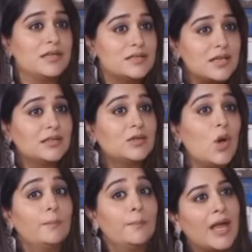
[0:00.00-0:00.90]
इज्जत
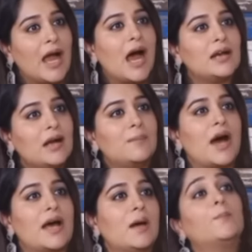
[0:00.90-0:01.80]
और प्यार
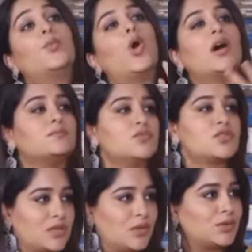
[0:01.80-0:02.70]
कमाना बहुत
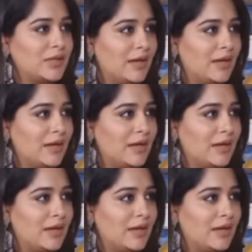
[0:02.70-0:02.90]
मुश्किल होता